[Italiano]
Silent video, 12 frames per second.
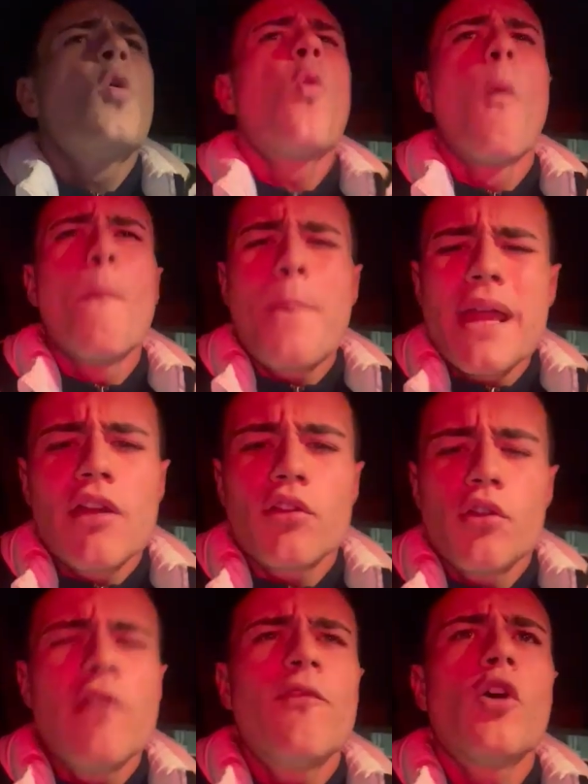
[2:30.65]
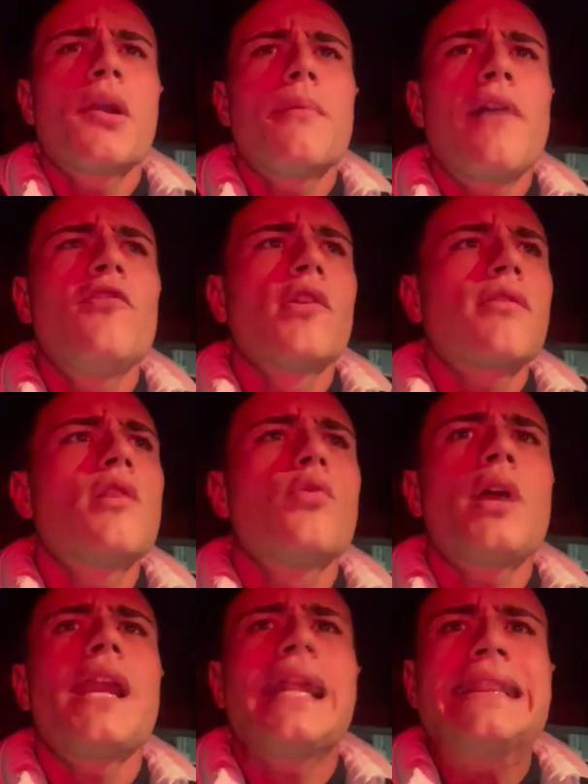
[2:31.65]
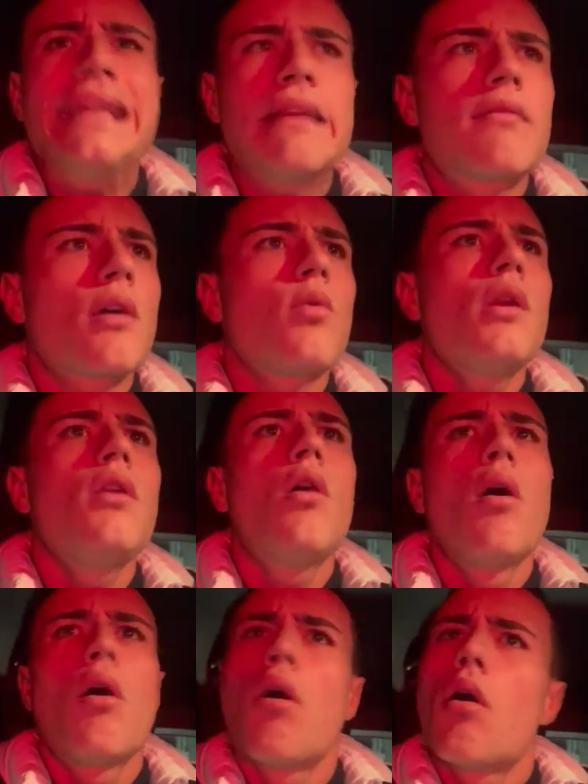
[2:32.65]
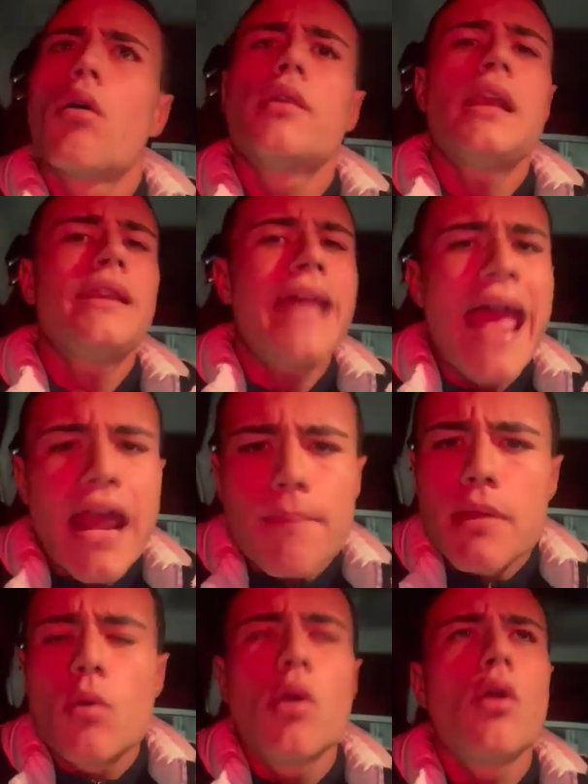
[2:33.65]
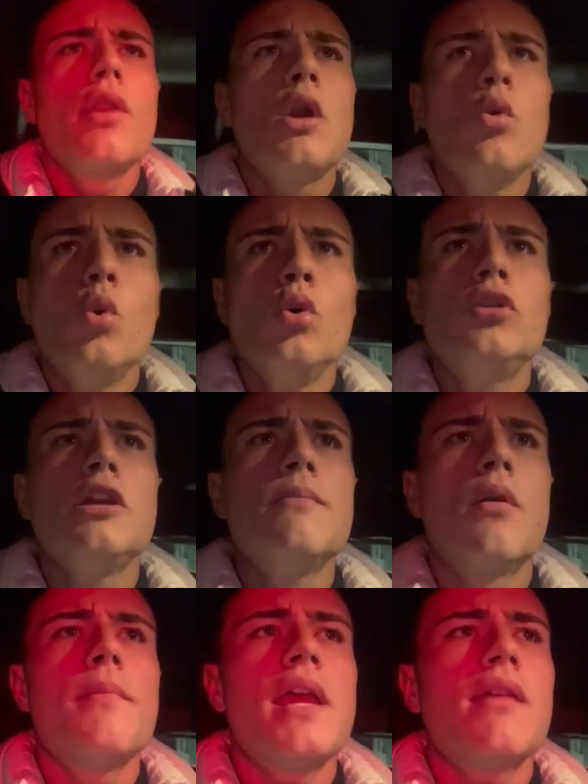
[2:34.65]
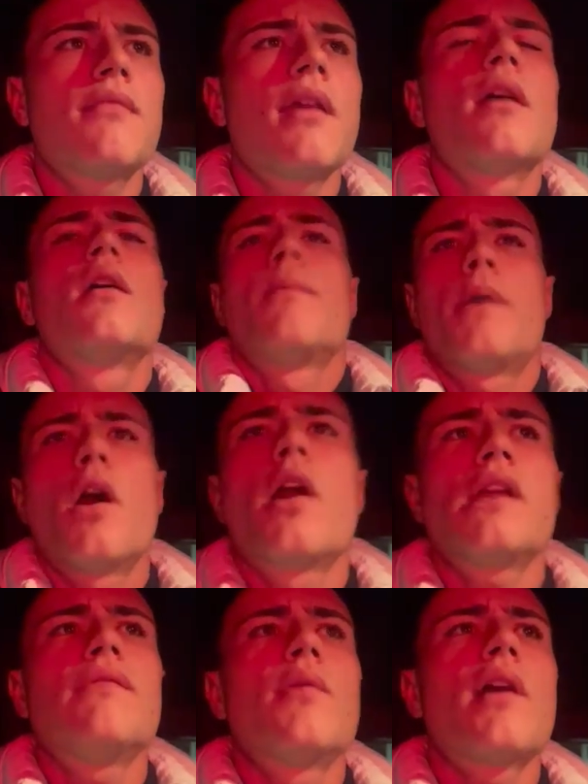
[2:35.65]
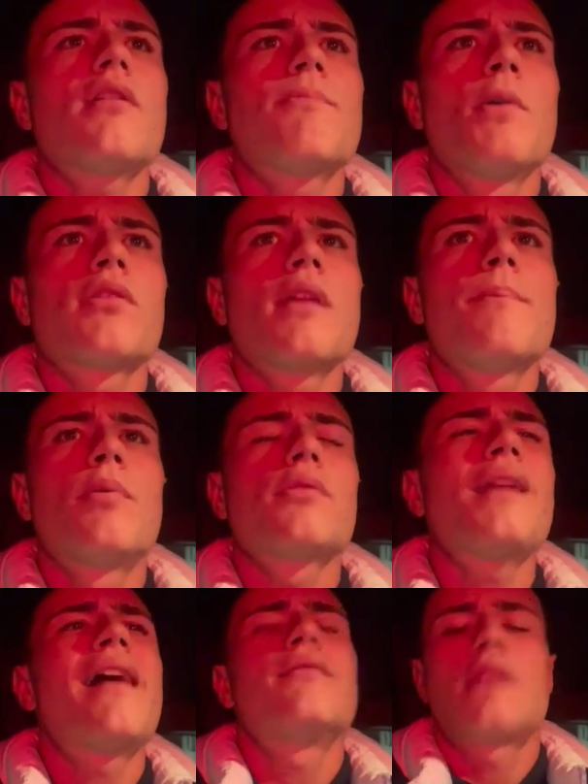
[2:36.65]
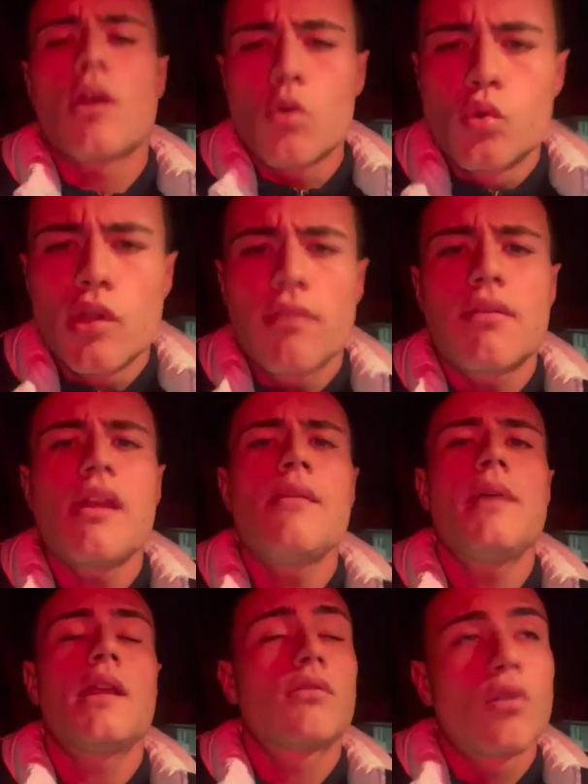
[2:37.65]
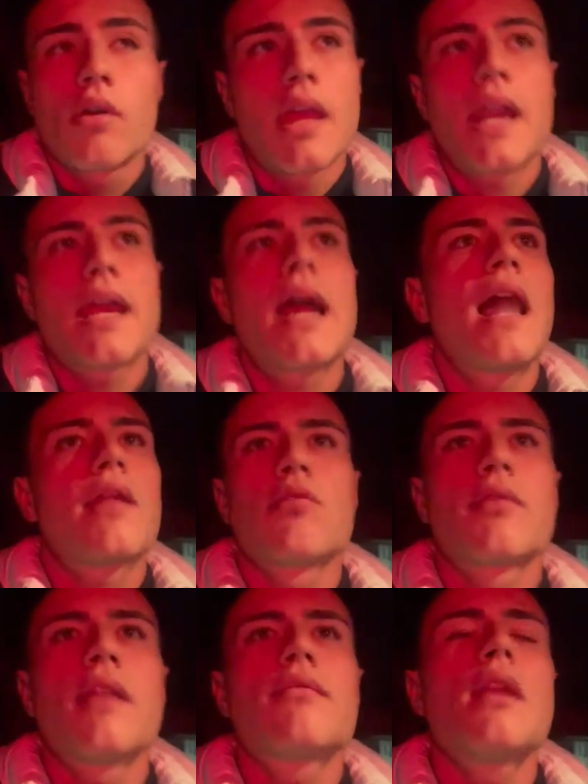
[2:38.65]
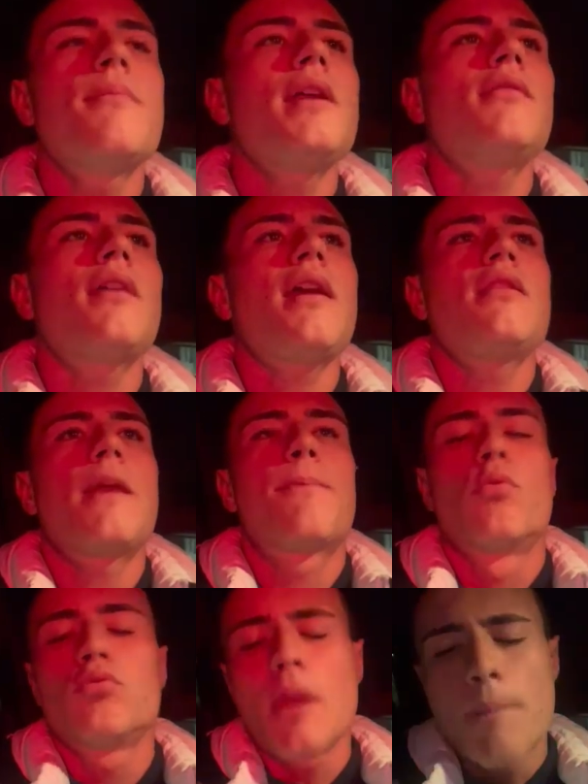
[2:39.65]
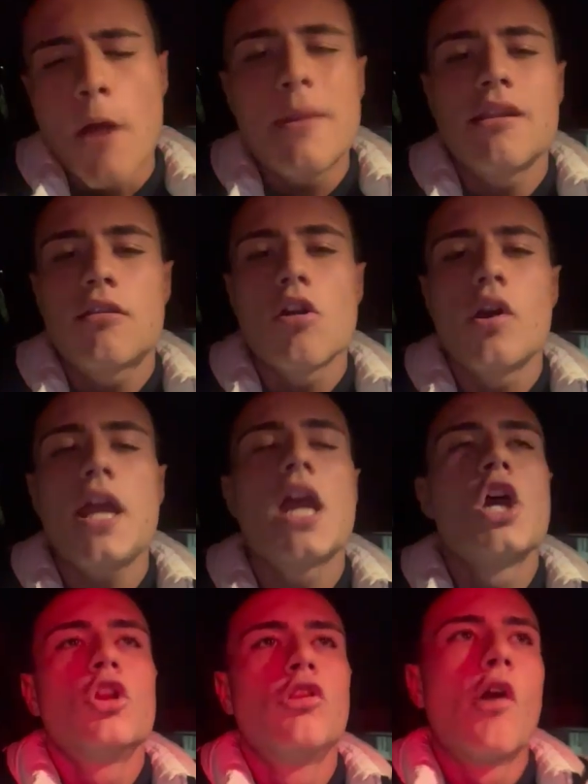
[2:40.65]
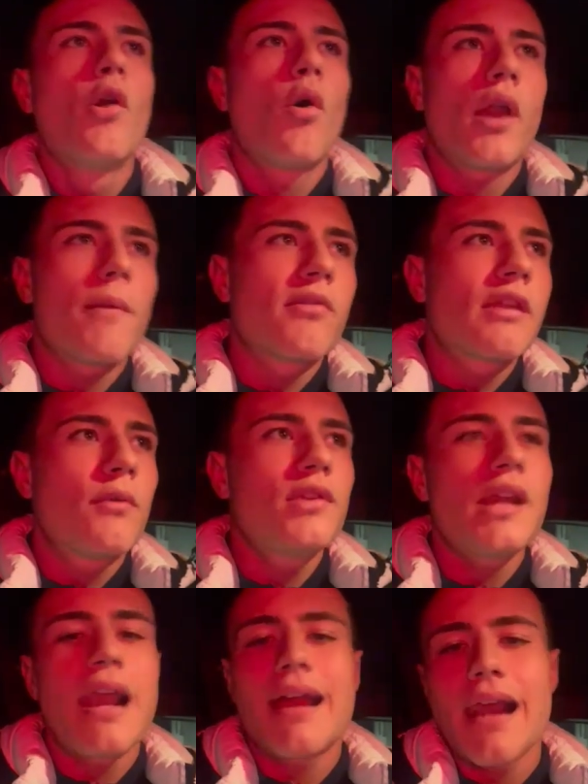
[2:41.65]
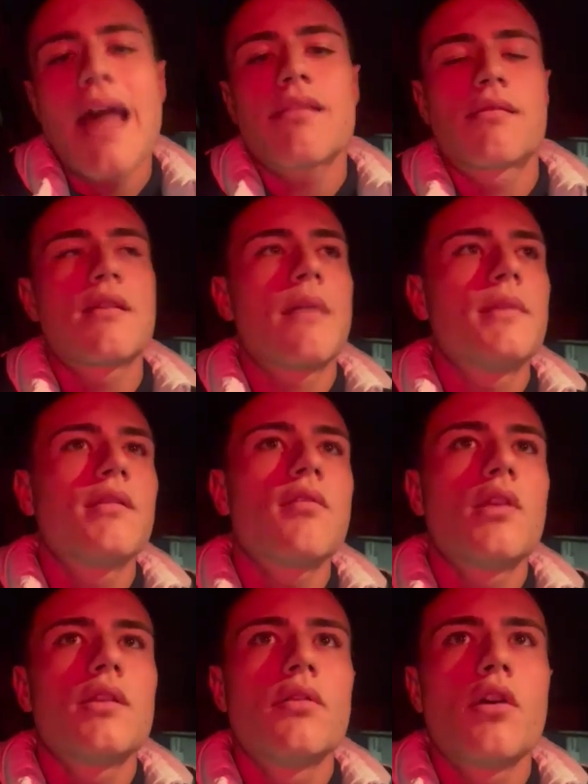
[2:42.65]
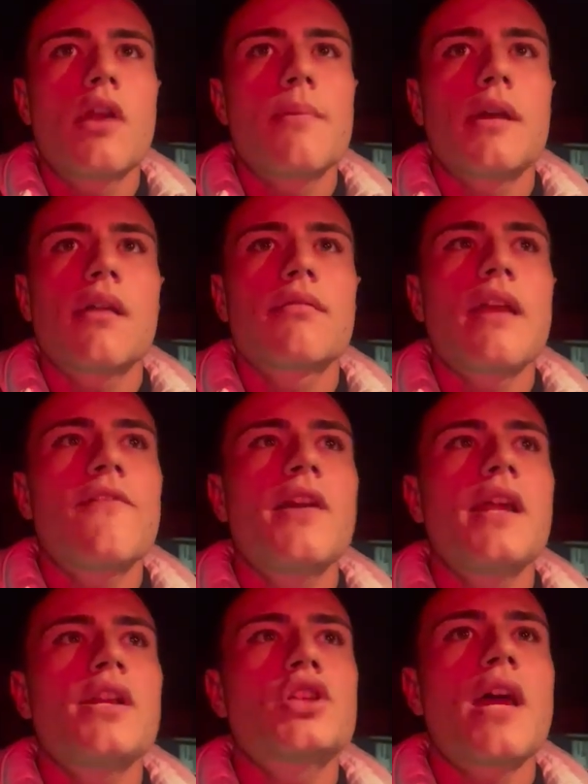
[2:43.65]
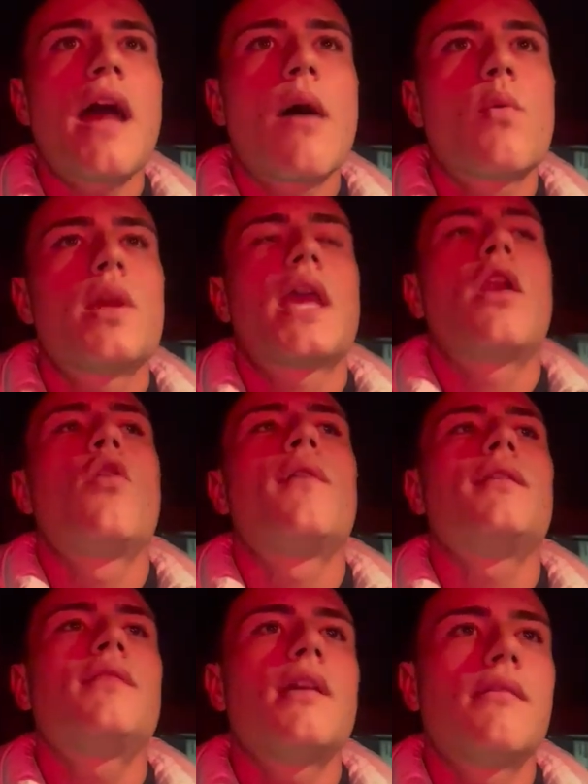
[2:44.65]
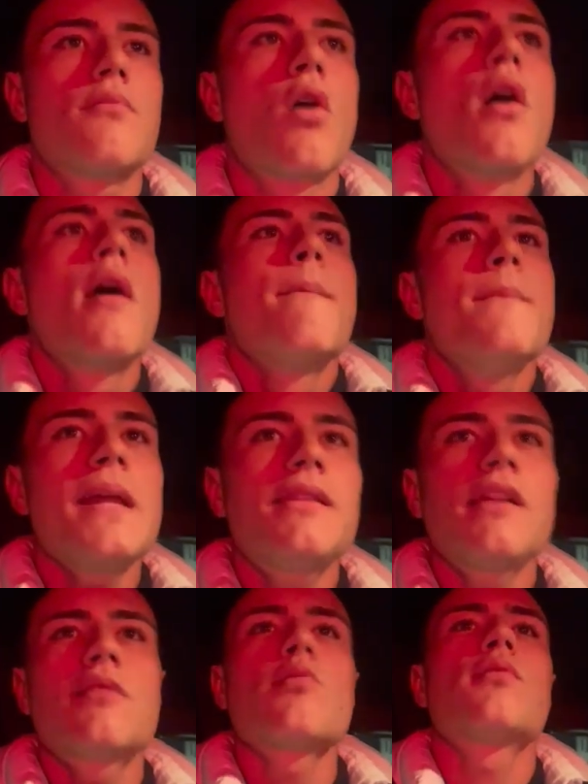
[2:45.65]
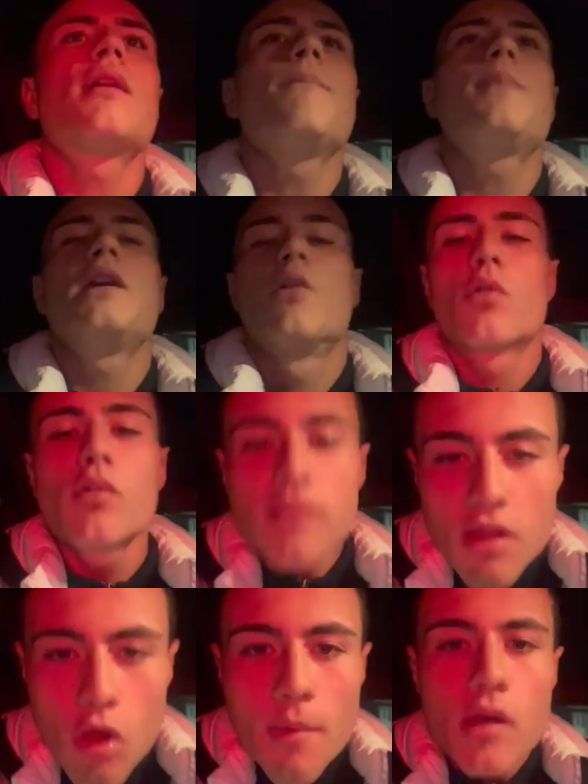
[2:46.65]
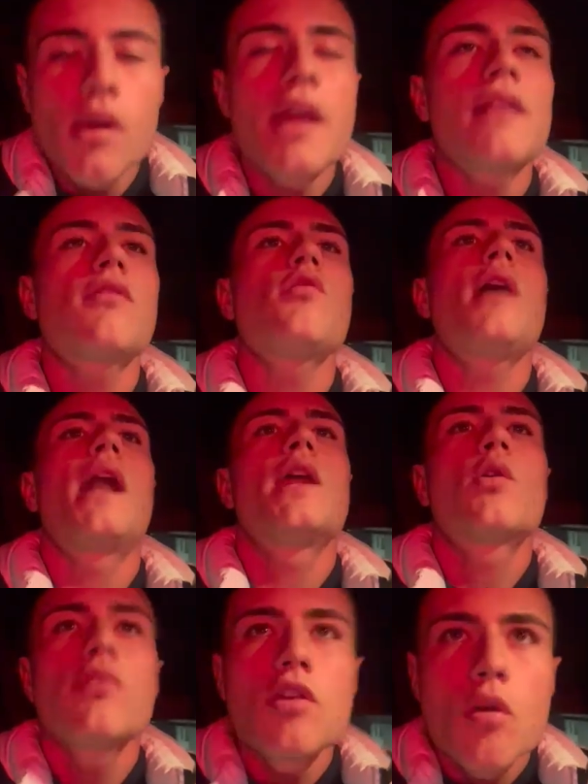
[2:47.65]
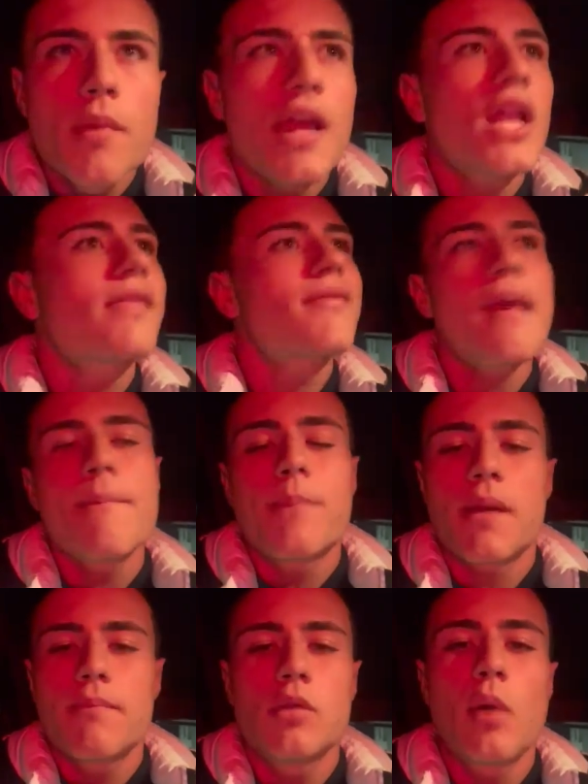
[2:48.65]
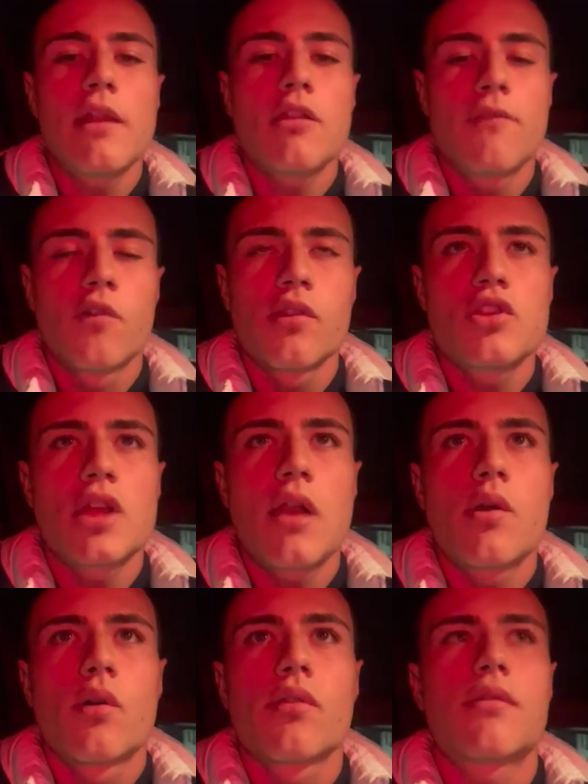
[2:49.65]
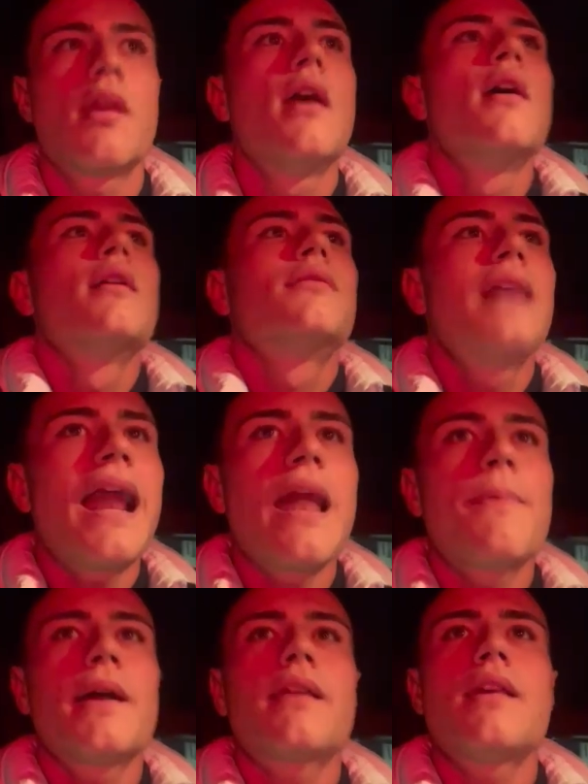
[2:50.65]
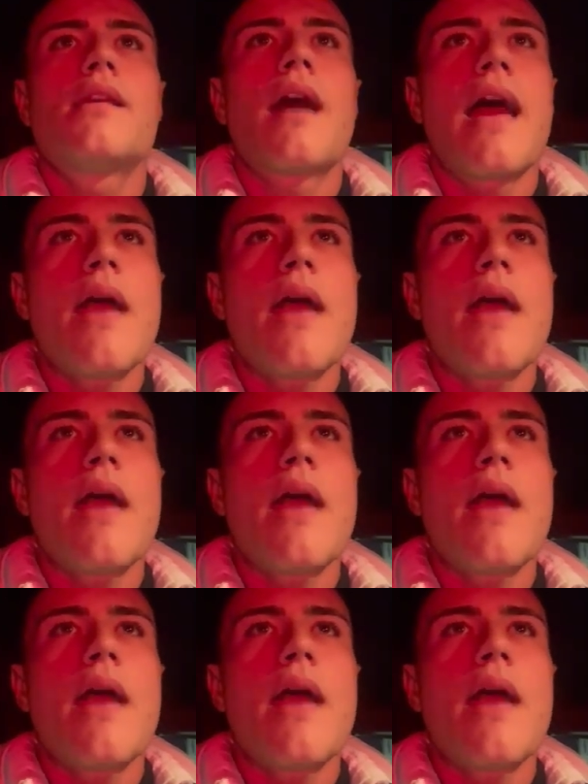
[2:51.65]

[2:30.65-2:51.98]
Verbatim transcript: un periodo di forma forse non all'altezza quello del derby quello dell'ultimo mese però arriva una risposta importante un inserimento che regala sostanzialmente i tre punti e poi menzione d'onore possiamo dire la classica menzione d'onore per Stefano El Sharawi Schiavi che al novantesimo mette il suo zampino, così come con la nazionale, così come ha sempre abituato i tifosi giallorossi dalla panchina,